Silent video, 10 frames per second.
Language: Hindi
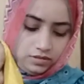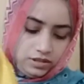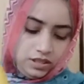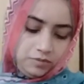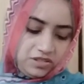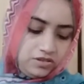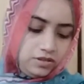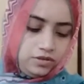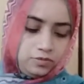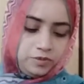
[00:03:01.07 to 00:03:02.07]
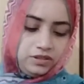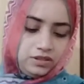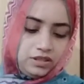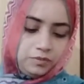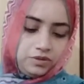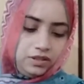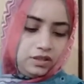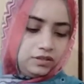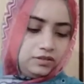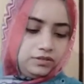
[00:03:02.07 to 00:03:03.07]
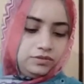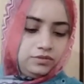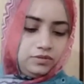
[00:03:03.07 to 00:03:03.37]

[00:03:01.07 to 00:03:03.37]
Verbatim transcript: ये मैं शर्ट ओपन करके आपको दिखा देती हूँ